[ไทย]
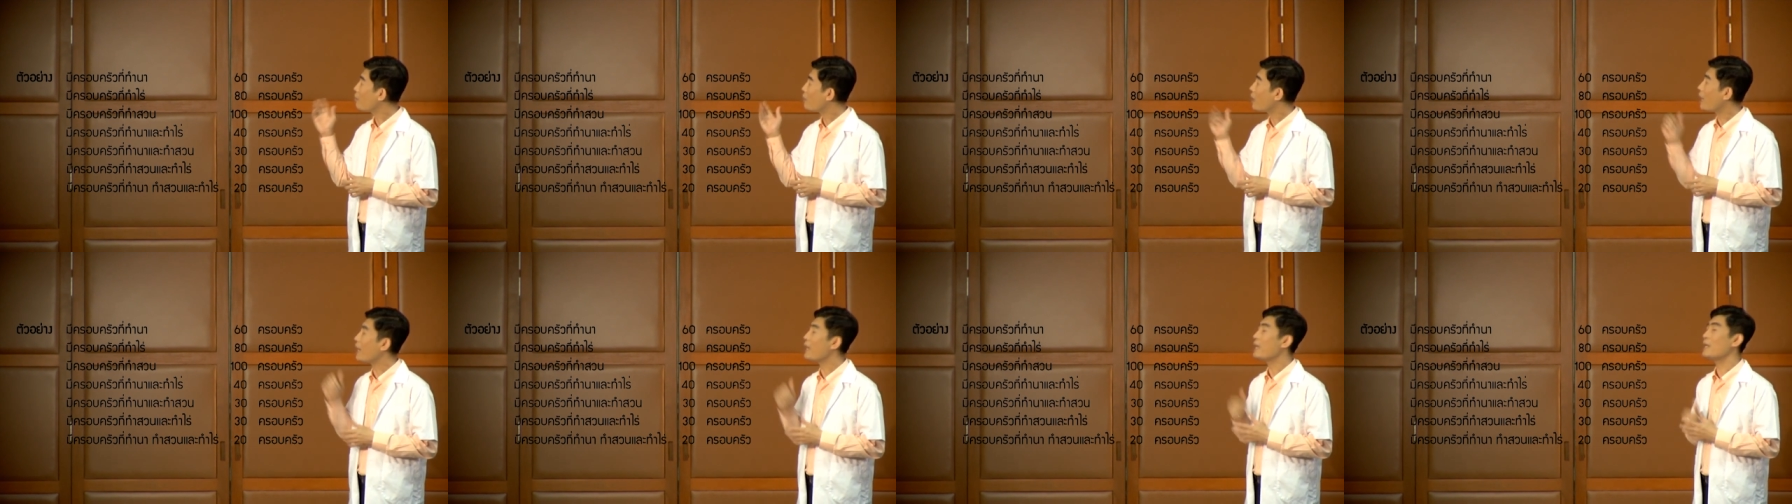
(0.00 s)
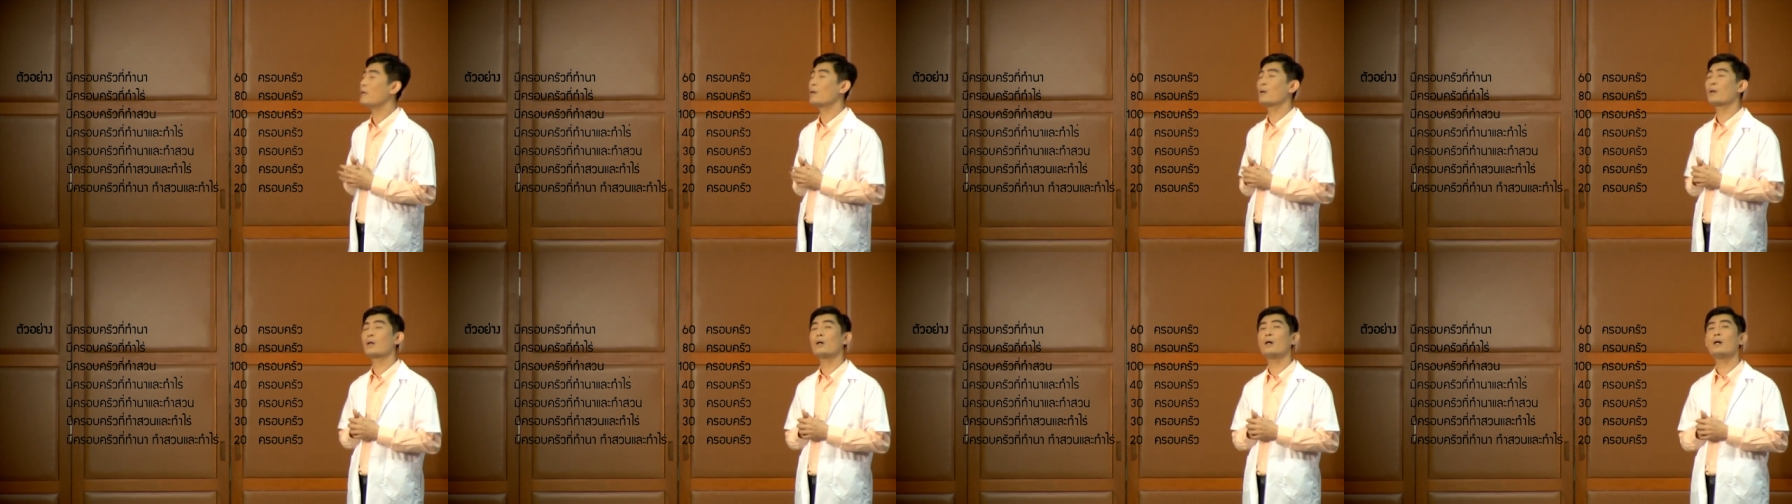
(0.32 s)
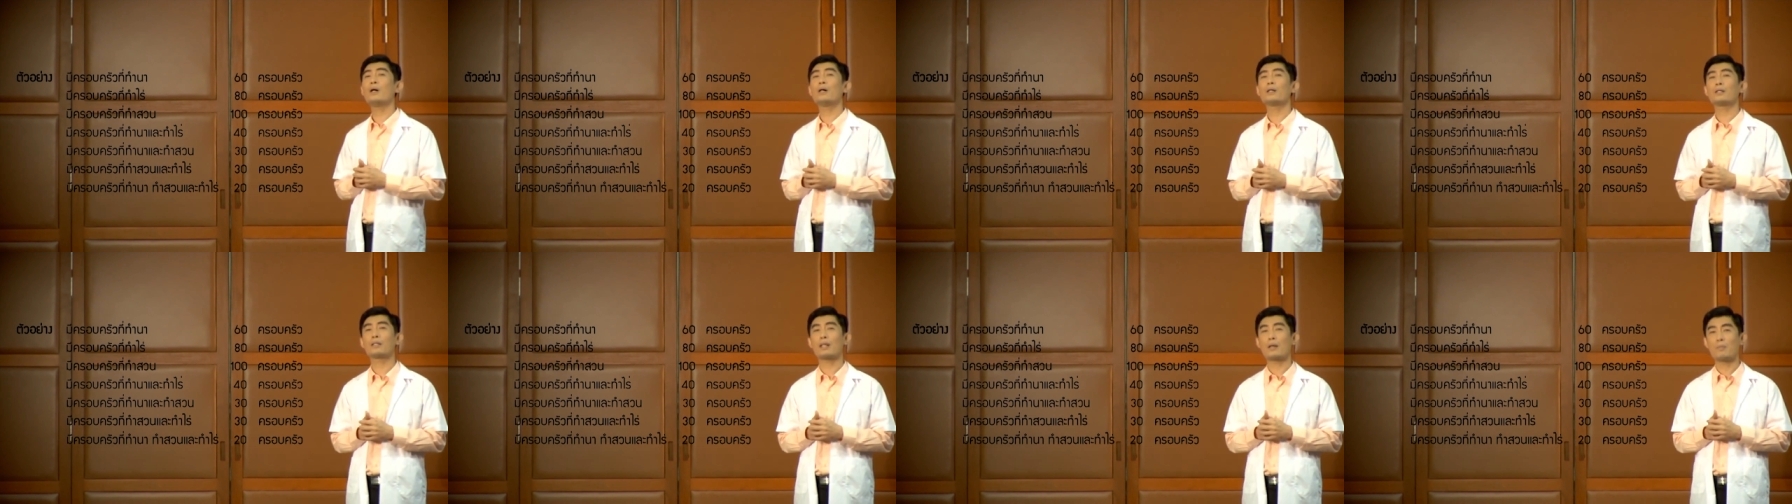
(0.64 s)
ทำไร่แล้ว
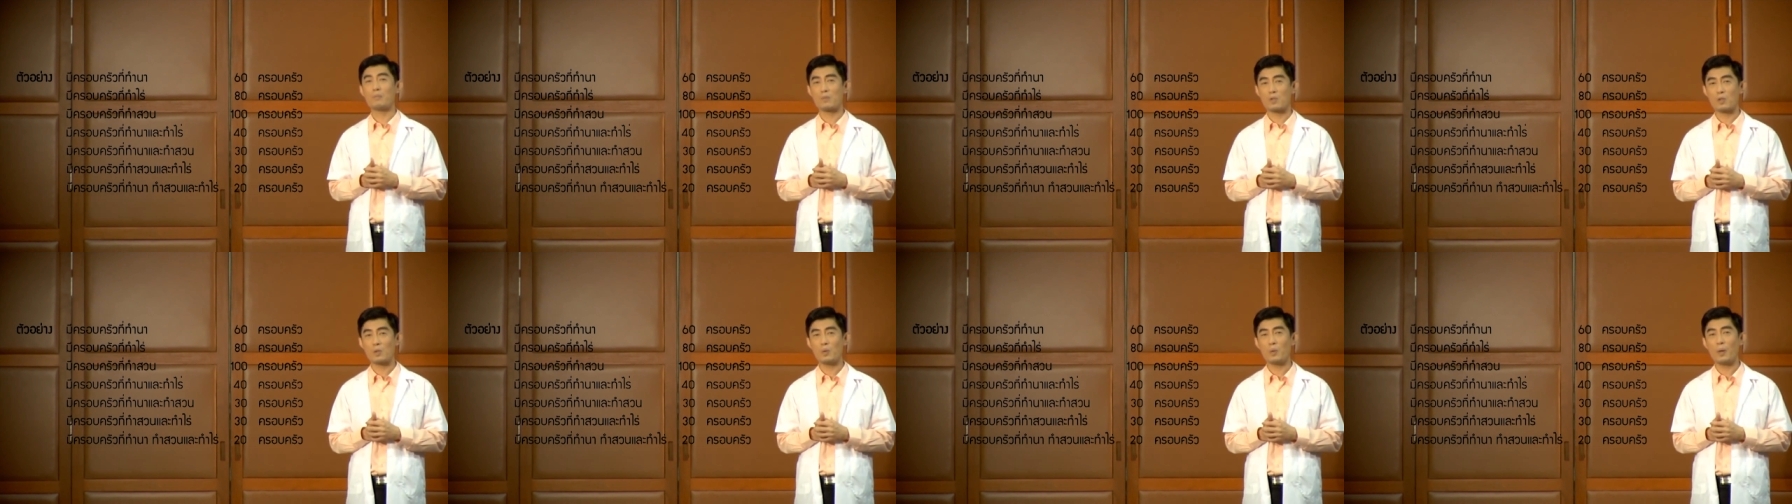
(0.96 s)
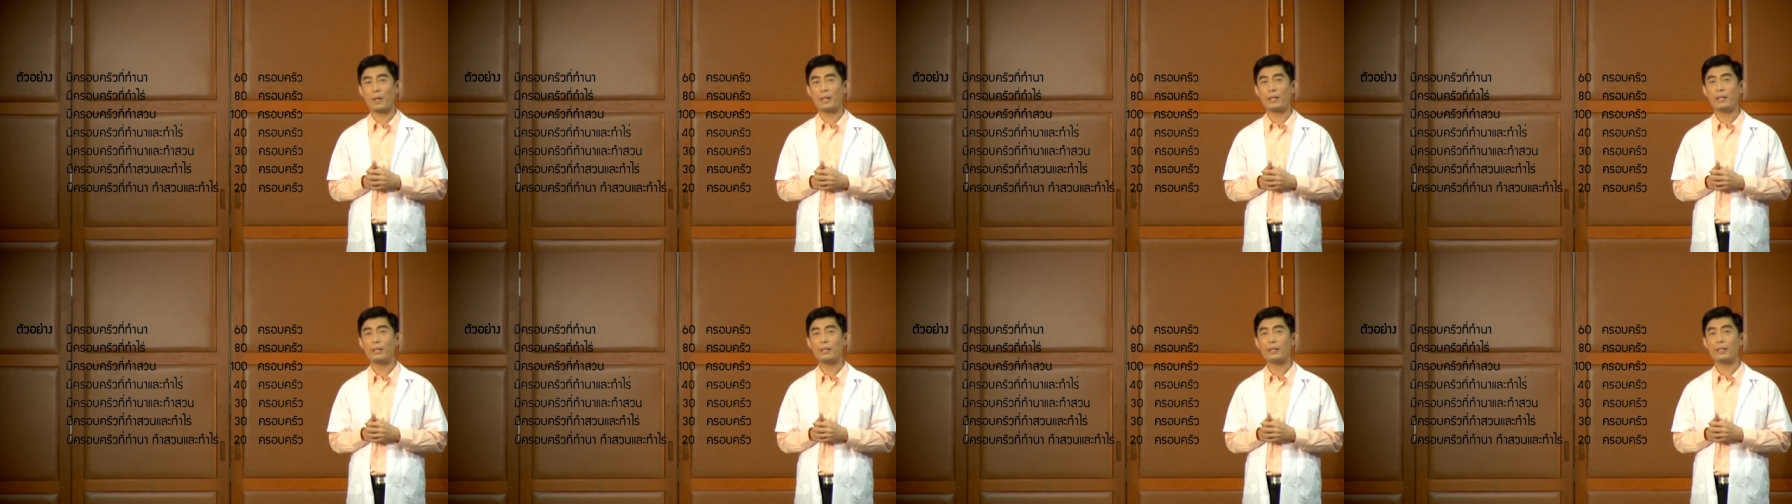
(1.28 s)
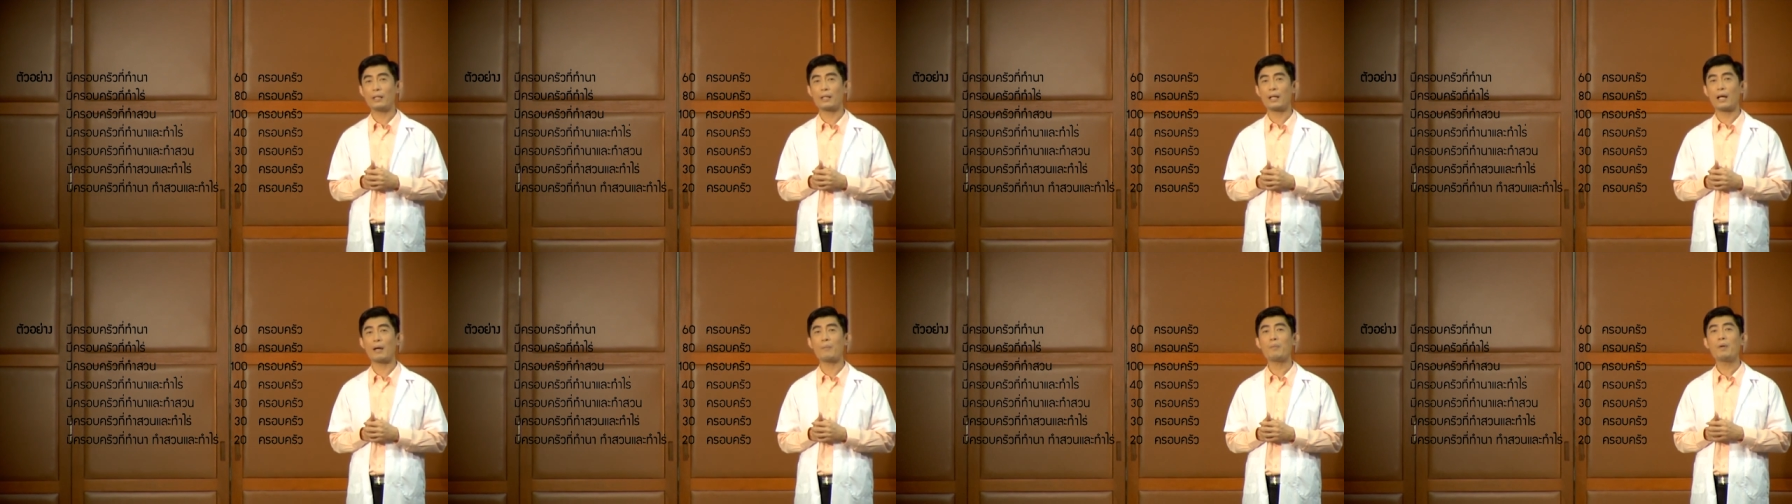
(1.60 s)
ก็ทำสวน
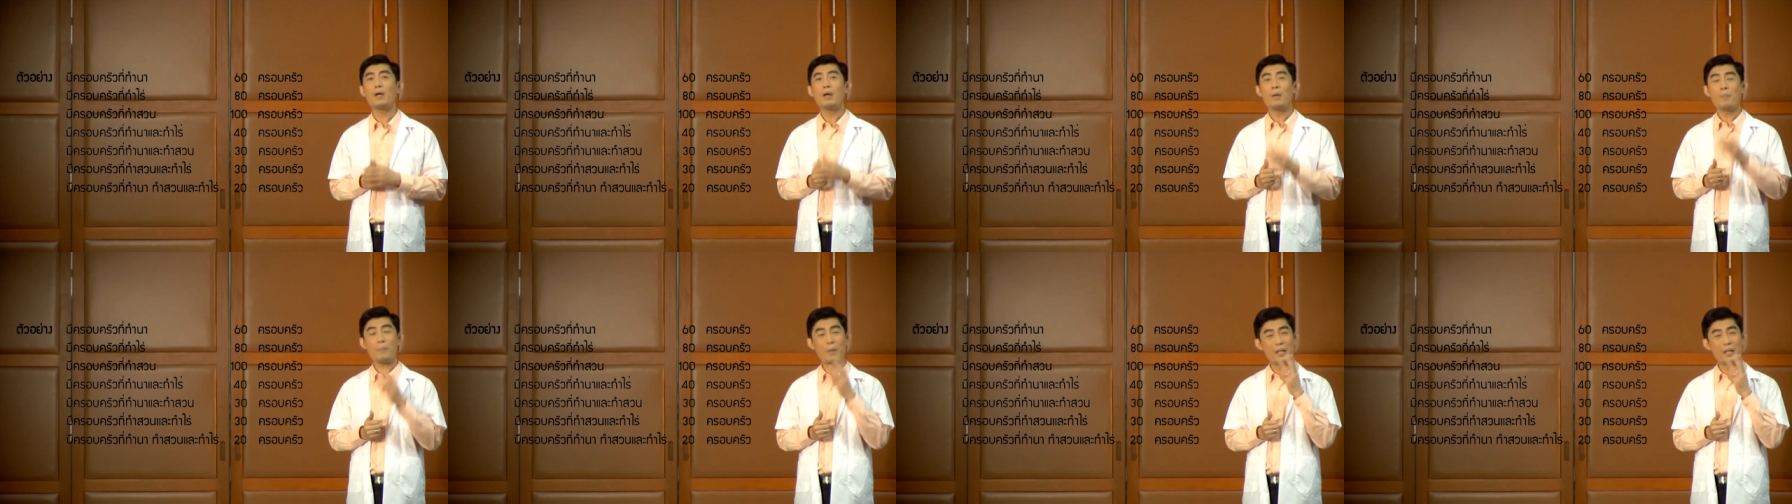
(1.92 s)
นะครับ